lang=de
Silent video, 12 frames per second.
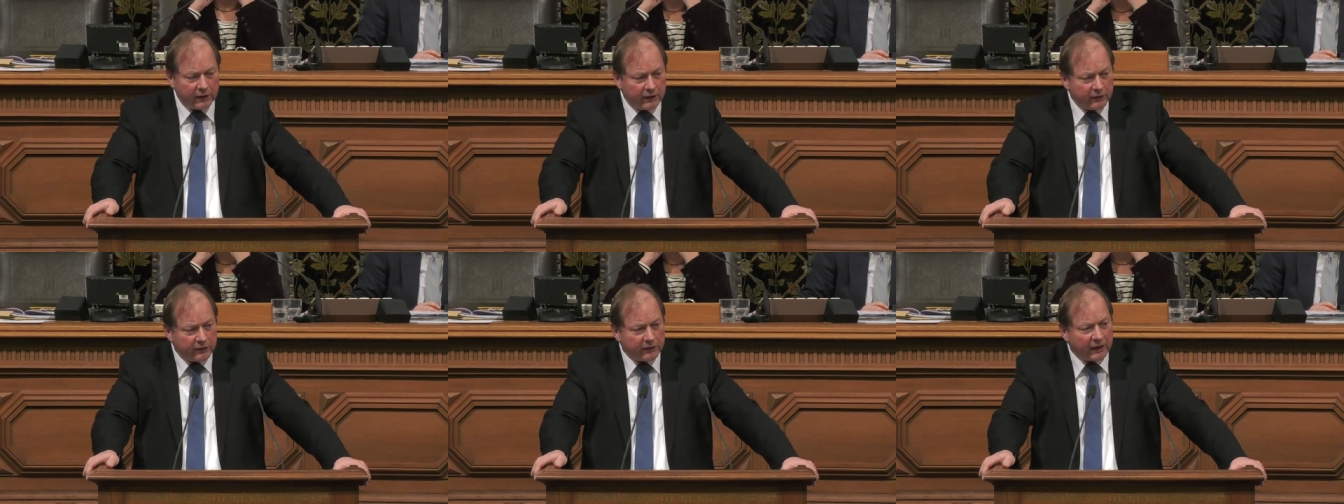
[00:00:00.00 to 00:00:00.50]

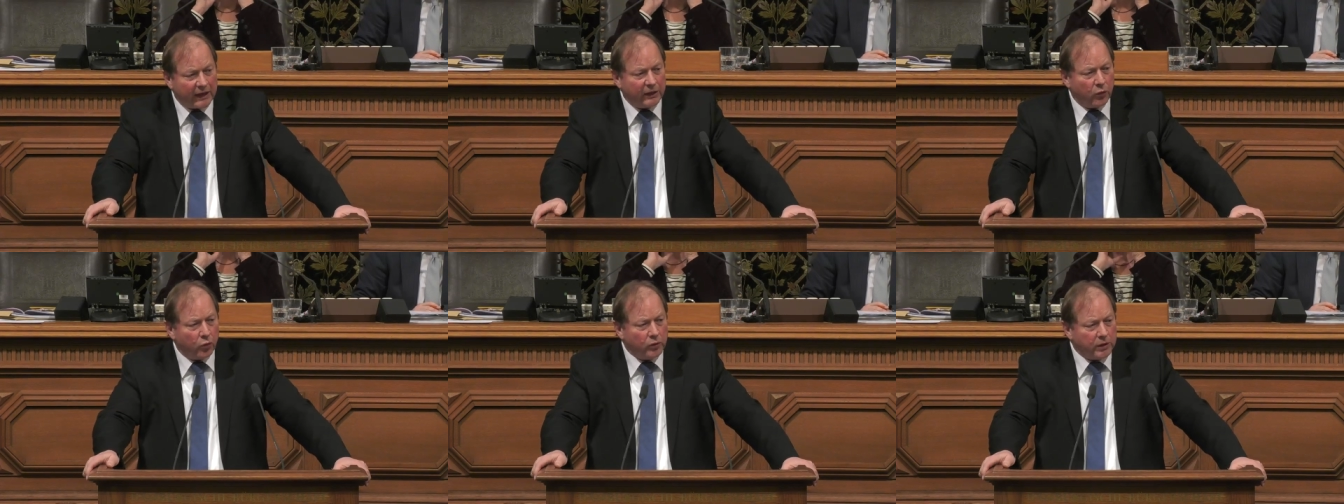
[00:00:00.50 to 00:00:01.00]
sie sind ein
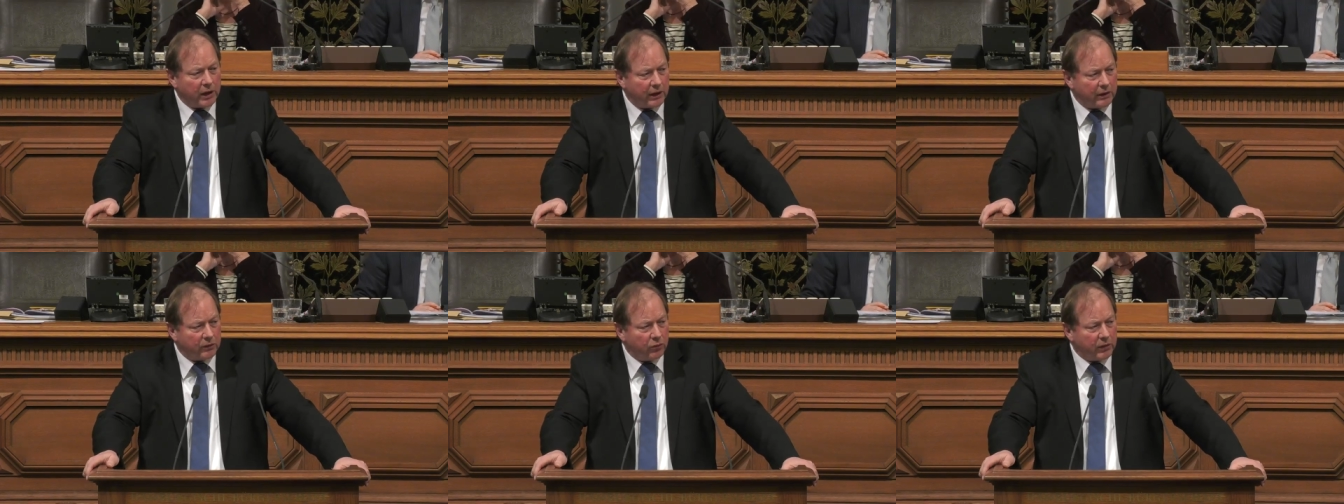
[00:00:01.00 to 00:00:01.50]

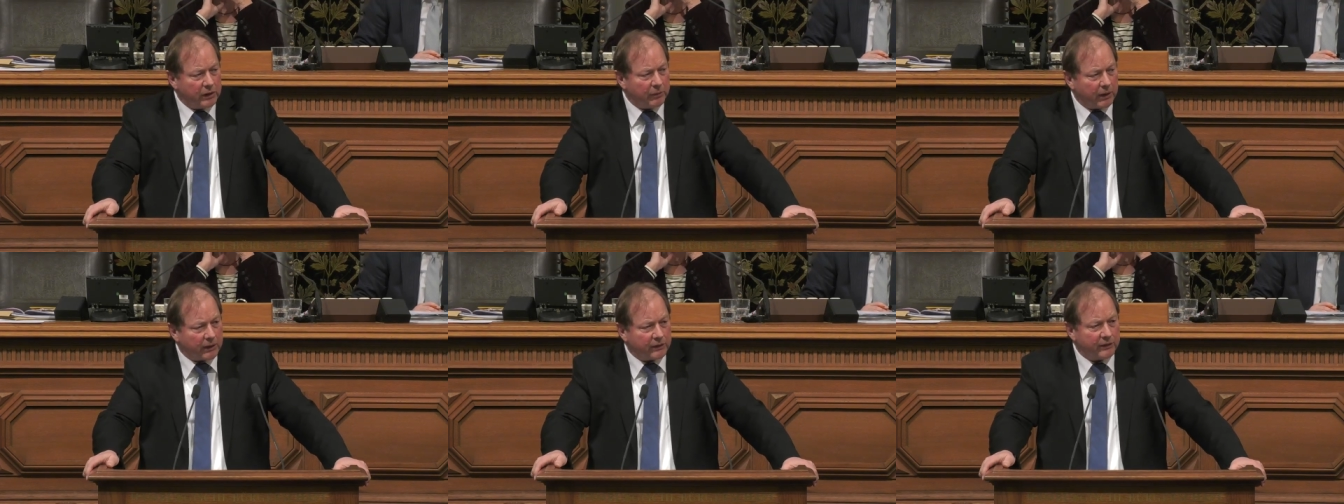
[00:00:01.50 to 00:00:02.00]

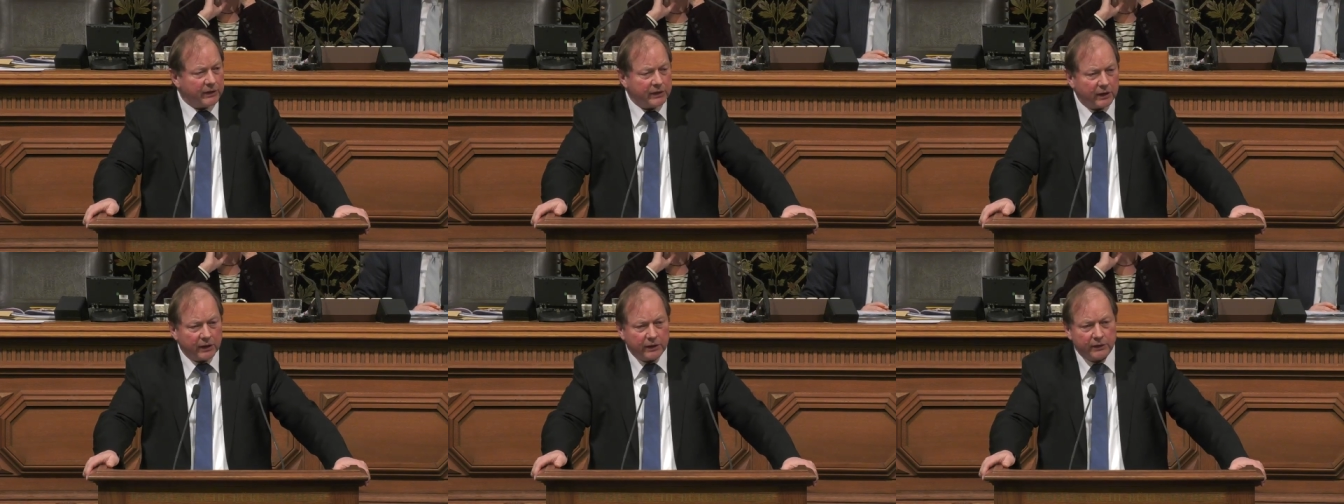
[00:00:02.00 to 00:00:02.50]
unkalkulierbares
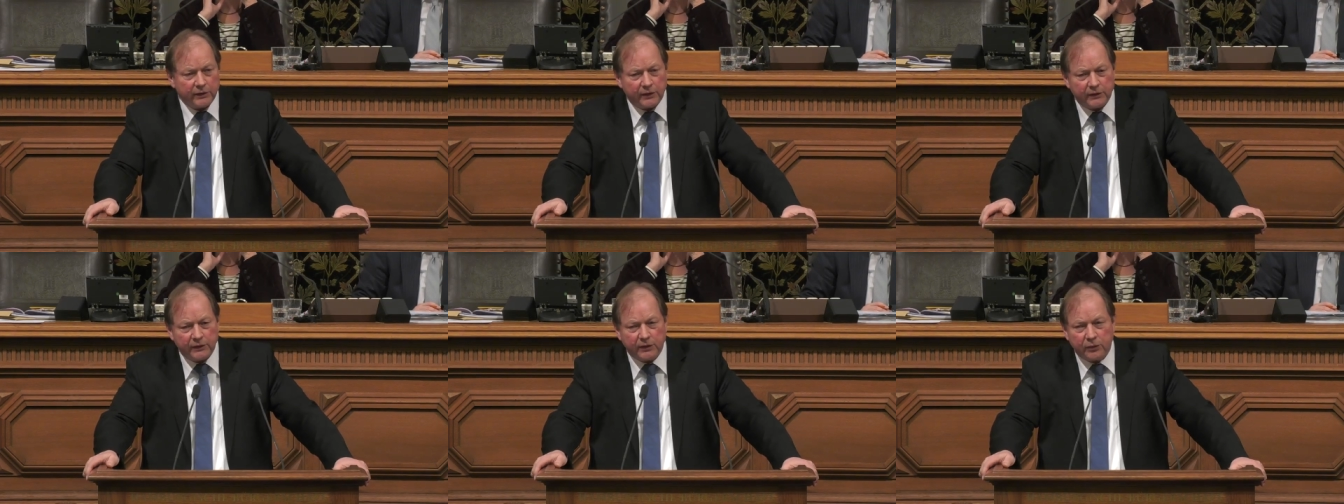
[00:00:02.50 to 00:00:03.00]

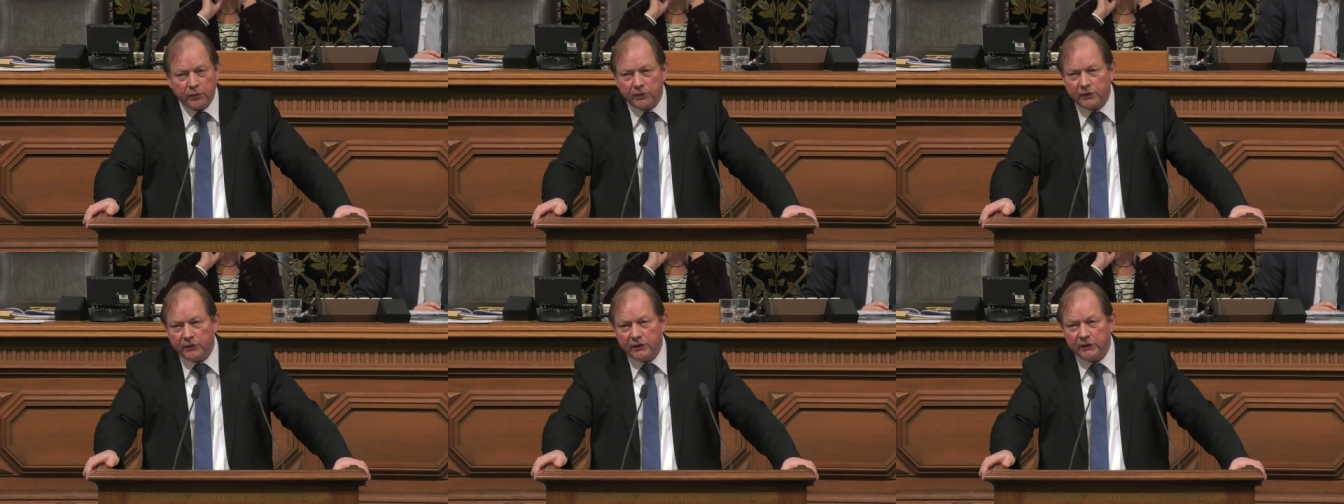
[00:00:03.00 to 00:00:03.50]
Sicherheitsrisiko,
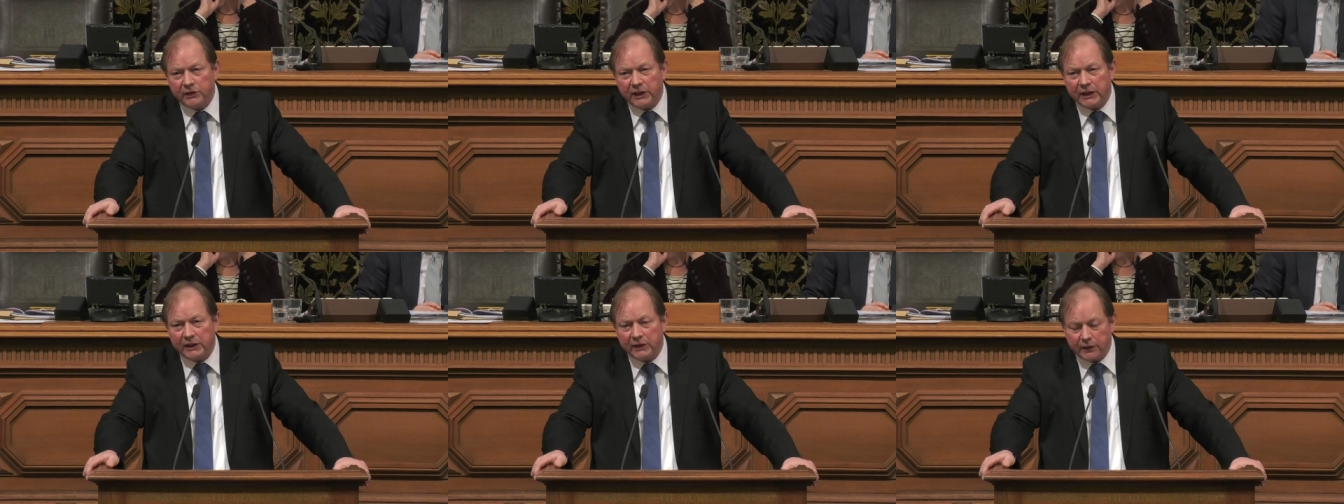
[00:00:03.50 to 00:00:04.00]
sie sind
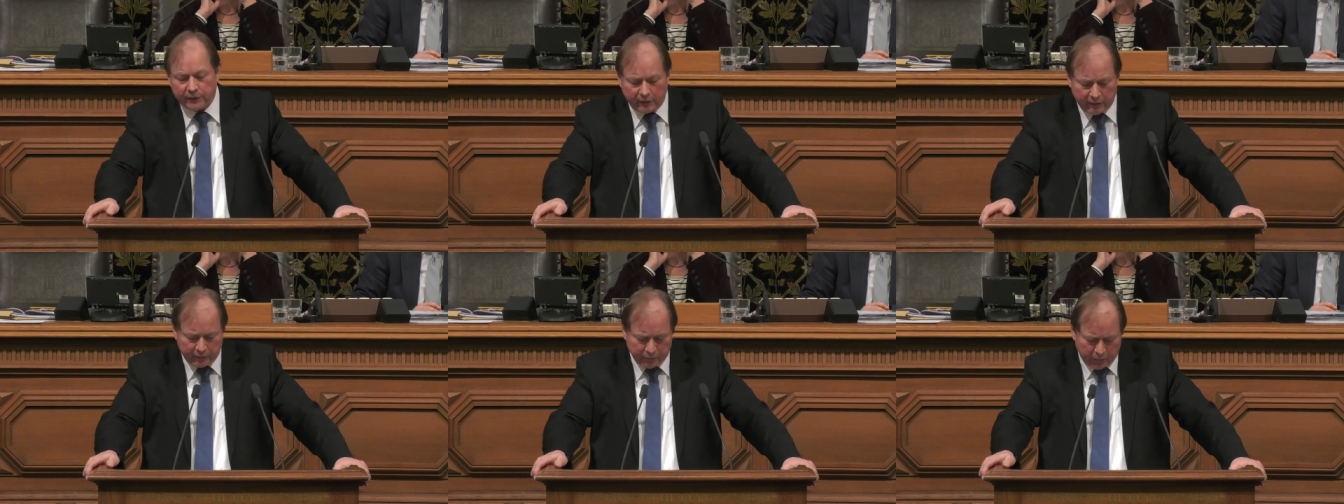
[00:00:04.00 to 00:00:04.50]
tickende
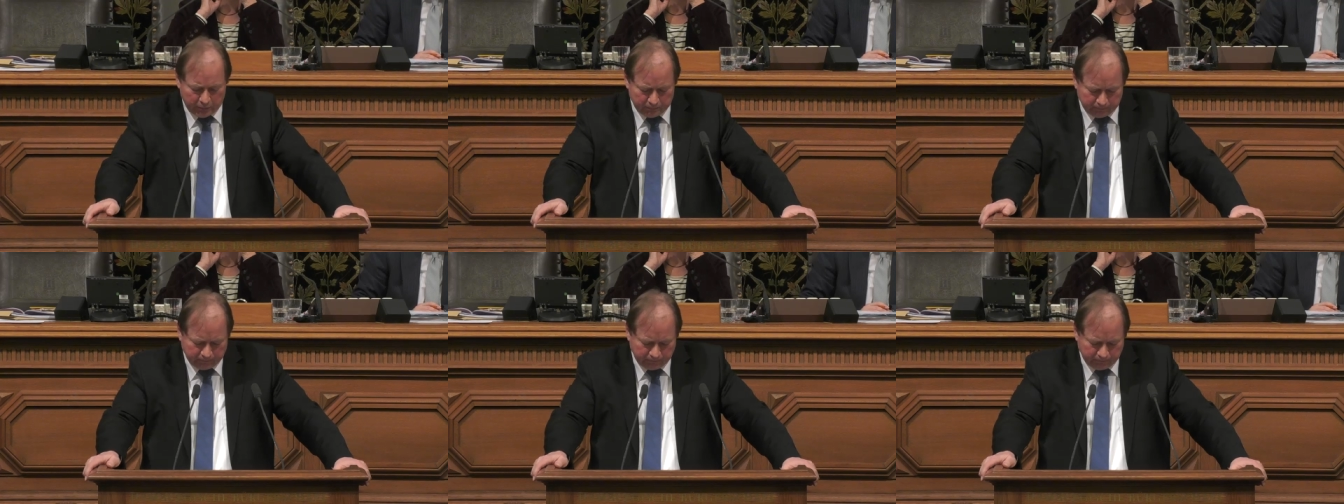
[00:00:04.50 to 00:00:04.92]
Zeitbomben.